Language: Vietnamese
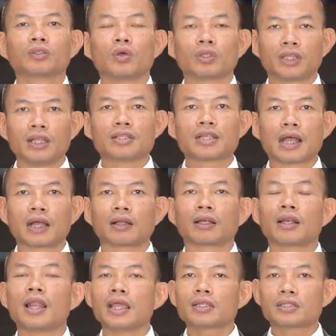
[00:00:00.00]
Tôi tin rằng
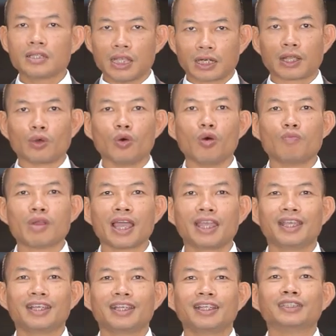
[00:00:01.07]
lễ sinh nhật ngày hôm nay